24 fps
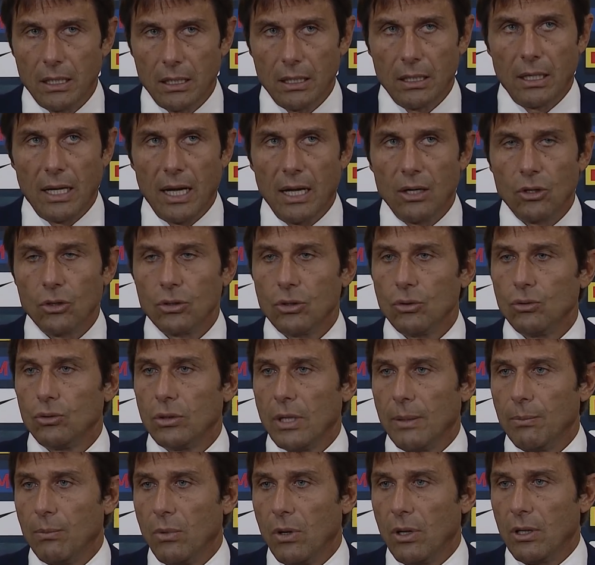hanno
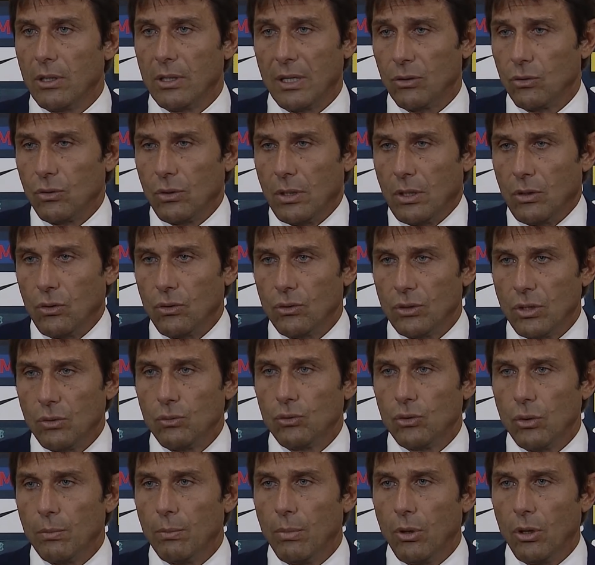tenuto, bo hanno
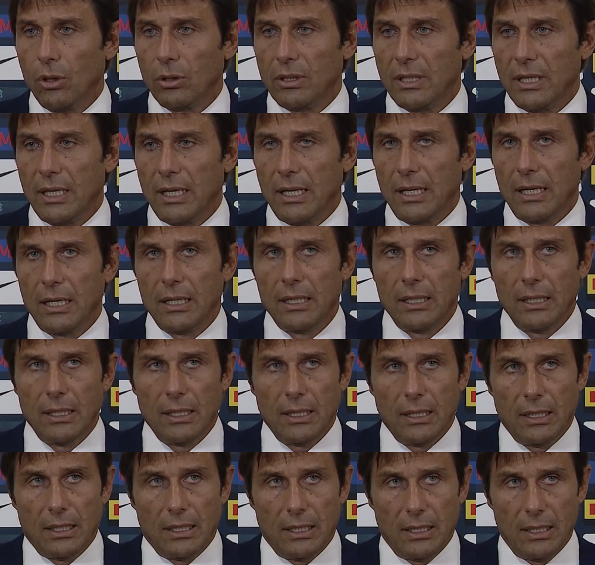tenuto botta,
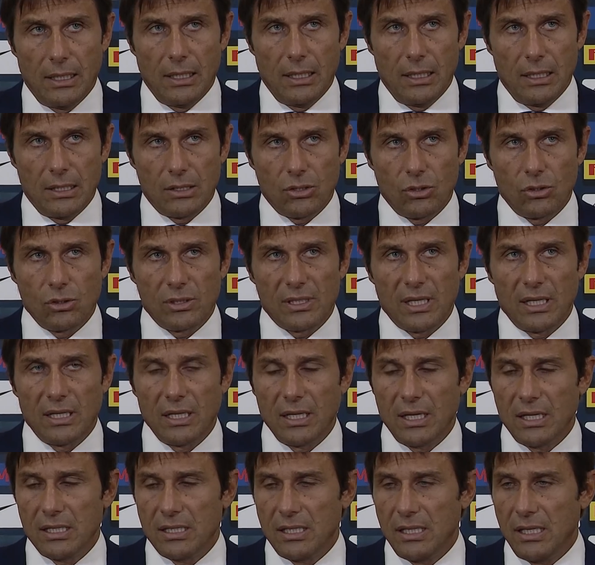eh, sono stati
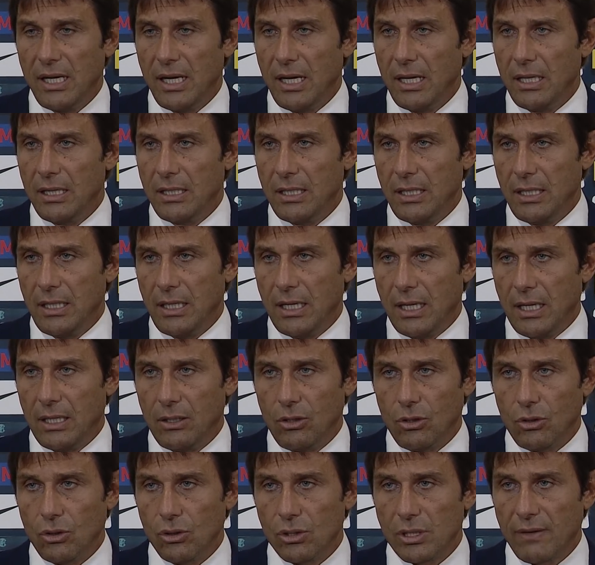resilienti, e
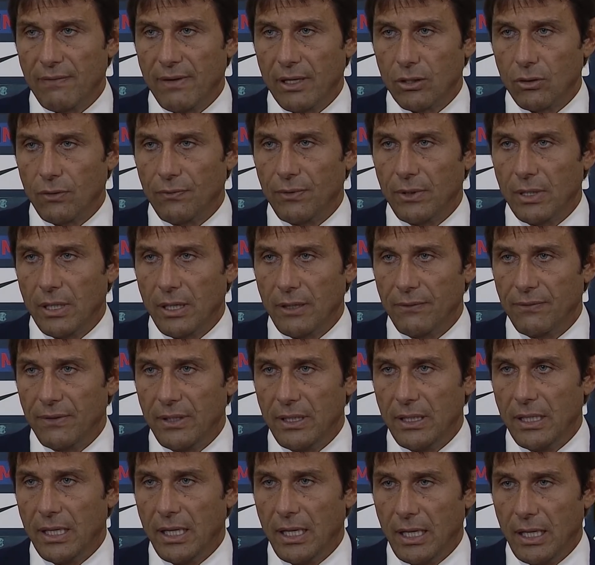hanno conservato fino alla
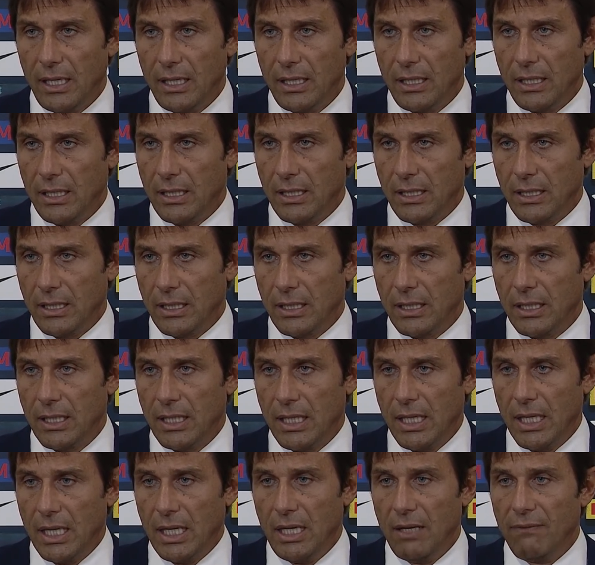fine il,
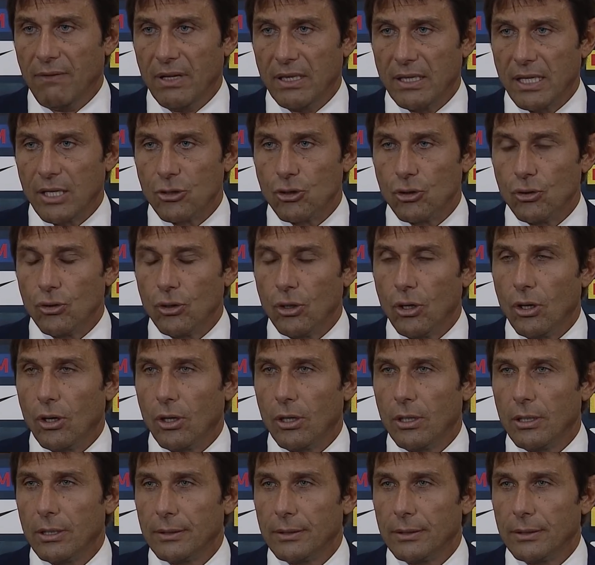il vantaggio di un gol.